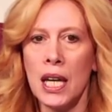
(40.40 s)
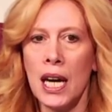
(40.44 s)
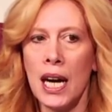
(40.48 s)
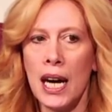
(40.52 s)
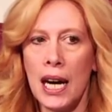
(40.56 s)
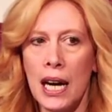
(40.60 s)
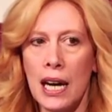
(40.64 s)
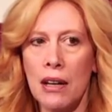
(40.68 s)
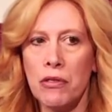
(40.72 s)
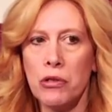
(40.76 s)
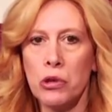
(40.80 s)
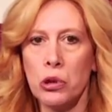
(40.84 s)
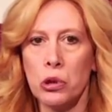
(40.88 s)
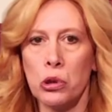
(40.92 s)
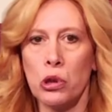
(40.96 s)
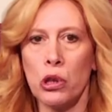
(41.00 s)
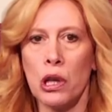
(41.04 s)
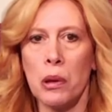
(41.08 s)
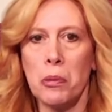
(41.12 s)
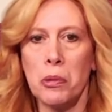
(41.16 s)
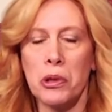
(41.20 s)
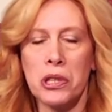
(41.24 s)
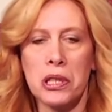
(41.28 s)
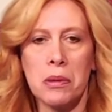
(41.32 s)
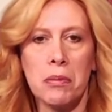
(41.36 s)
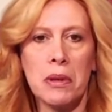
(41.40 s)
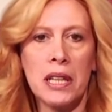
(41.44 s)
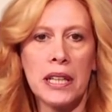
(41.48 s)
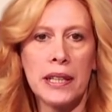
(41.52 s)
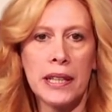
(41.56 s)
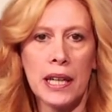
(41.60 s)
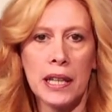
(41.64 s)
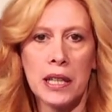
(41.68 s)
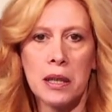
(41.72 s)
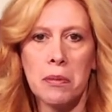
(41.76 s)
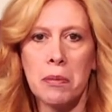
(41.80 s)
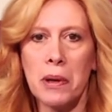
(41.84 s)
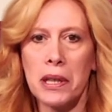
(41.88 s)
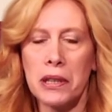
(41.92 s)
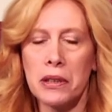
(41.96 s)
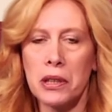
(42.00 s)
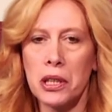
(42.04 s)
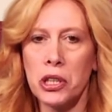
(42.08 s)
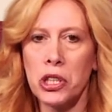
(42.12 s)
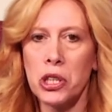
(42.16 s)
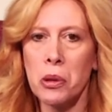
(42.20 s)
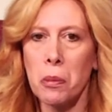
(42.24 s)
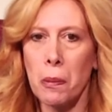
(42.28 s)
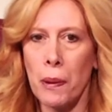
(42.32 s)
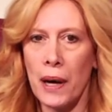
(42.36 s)
ha avuto la possibilità di
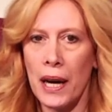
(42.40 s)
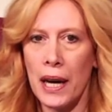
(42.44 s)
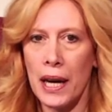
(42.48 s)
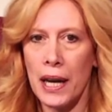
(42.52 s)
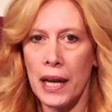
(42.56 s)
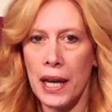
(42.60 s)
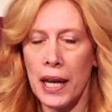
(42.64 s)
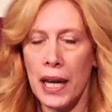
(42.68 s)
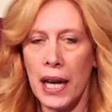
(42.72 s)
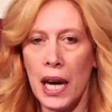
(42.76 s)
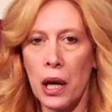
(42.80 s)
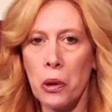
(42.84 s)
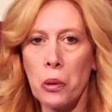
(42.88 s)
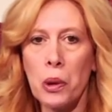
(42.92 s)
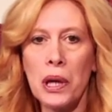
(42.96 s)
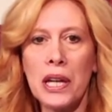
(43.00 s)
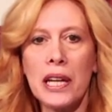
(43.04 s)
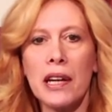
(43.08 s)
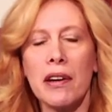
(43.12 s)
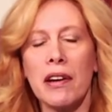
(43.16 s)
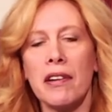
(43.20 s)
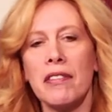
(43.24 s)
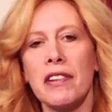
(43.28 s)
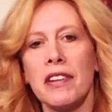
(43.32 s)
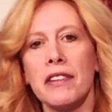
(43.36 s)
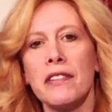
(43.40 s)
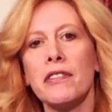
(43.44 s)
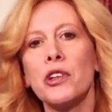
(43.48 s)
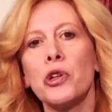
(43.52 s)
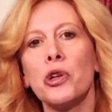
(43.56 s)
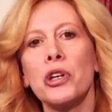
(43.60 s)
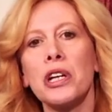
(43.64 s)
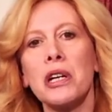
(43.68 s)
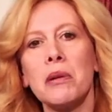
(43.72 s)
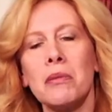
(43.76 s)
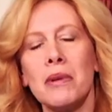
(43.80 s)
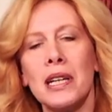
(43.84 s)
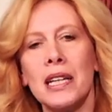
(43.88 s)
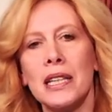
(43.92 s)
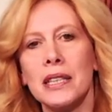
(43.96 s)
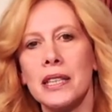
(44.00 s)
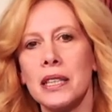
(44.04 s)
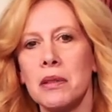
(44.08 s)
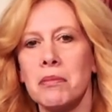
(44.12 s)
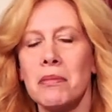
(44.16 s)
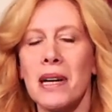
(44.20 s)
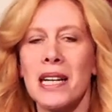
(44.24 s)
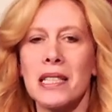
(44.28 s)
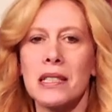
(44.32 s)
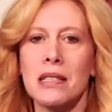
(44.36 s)
partecipare a quelli che venivano
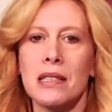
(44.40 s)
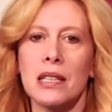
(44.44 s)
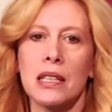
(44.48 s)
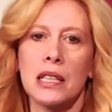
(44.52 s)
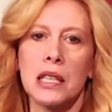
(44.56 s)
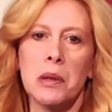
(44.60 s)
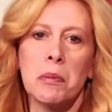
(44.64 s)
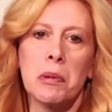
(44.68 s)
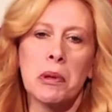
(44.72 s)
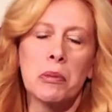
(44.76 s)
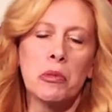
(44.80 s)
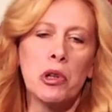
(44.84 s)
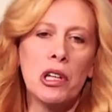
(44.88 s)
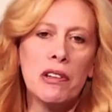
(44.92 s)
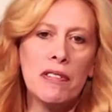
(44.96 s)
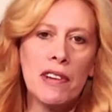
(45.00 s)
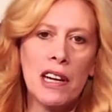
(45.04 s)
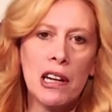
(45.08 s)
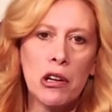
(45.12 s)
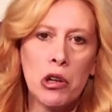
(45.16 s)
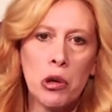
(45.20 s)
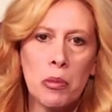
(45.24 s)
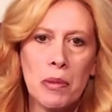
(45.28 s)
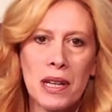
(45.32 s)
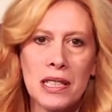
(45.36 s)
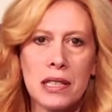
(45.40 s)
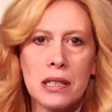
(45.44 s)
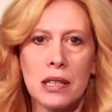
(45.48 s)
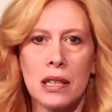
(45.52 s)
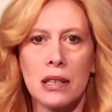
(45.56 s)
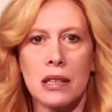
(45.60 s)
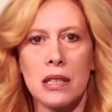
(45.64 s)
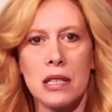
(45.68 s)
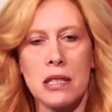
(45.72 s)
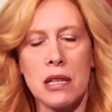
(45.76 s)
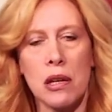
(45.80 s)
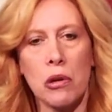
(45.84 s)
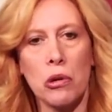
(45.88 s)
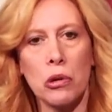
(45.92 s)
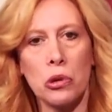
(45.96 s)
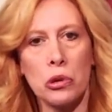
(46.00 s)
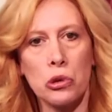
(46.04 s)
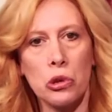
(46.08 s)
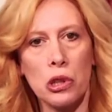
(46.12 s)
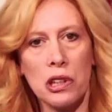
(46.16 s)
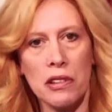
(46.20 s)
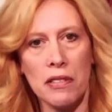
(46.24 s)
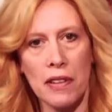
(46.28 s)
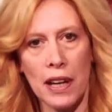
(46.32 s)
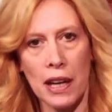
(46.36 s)
chiamati master di primo livello, master di
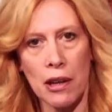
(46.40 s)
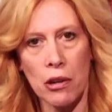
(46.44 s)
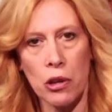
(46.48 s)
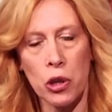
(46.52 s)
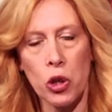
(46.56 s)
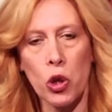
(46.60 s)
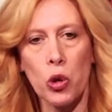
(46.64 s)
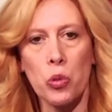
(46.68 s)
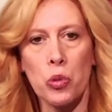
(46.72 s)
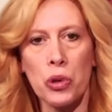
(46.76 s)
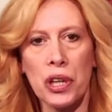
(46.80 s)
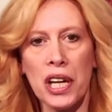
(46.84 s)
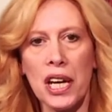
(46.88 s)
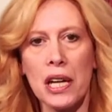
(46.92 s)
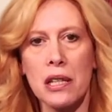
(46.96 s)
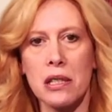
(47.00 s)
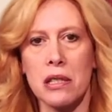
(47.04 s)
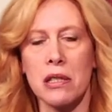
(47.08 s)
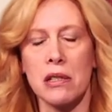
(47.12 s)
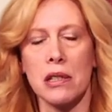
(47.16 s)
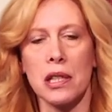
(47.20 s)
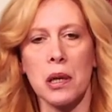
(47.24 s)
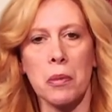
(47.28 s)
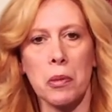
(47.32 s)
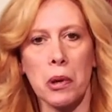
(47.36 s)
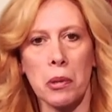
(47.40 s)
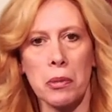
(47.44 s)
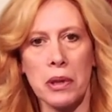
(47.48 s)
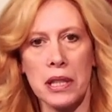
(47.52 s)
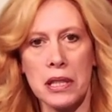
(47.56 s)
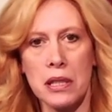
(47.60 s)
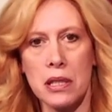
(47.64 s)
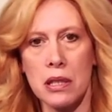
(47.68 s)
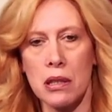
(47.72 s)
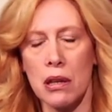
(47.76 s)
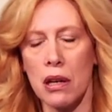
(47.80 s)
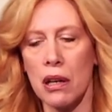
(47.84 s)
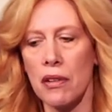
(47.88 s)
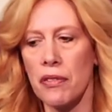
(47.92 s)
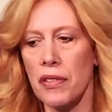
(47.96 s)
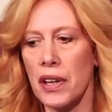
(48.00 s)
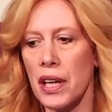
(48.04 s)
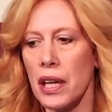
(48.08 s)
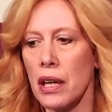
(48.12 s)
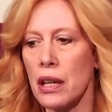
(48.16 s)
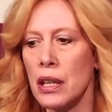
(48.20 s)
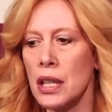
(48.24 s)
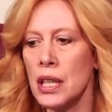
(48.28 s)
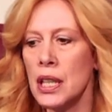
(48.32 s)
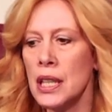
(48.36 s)
secondo livello in comunicazione e problem
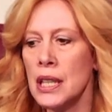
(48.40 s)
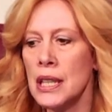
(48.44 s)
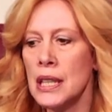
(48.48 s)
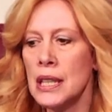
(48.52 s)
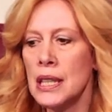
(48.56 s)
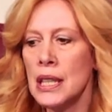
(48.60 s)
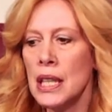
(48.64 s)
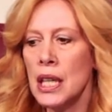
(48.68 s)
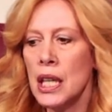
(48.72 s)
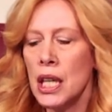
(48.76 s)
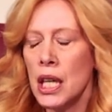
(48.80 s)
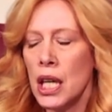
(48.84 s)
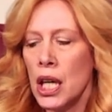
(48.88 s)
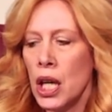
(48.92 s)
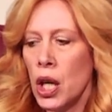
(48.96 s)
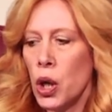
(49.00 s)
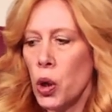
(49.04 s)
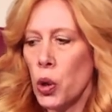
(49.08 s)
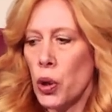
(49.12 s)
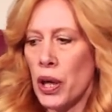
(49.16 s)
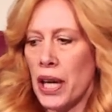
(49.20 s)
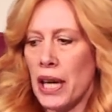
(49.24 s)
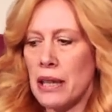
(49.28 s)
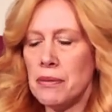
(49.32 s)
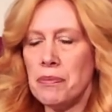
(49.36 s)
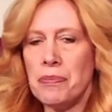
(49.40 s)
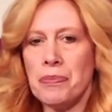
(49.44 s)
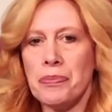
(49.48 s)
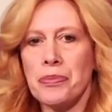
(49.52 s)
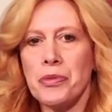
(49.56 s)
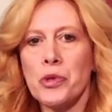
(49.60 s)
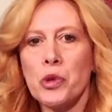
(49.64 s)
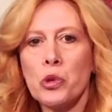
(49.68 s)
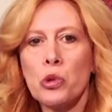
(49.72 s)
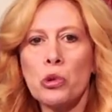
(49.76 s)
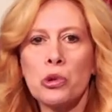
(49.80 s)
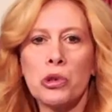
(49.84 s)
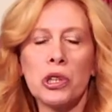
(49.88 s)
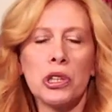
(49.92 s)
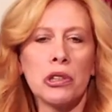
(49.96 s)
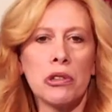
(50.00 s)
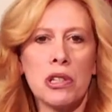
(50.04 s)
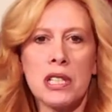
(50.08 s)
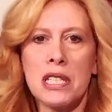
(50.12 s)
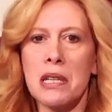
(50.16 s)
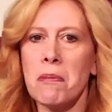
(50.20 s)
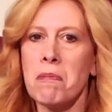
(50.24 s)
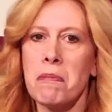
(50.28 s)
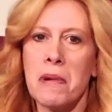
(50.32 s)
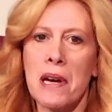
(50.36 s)
solving. Ora, tutti
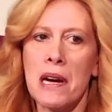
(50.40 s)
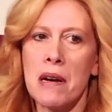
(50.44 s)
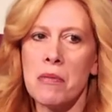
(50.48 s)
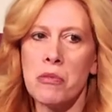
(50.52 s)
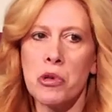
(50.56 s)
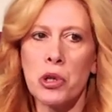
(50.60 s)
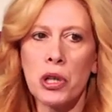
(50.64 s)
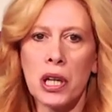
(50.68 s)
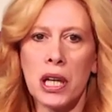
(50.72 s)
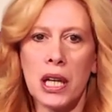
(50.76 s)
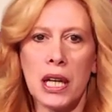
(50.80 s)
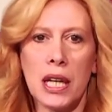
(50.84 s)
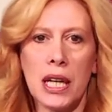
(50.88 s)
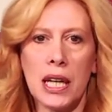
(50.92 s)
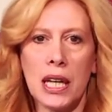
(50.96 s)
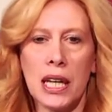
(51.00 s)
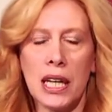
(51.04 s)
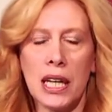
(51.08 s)
noi sappiamo che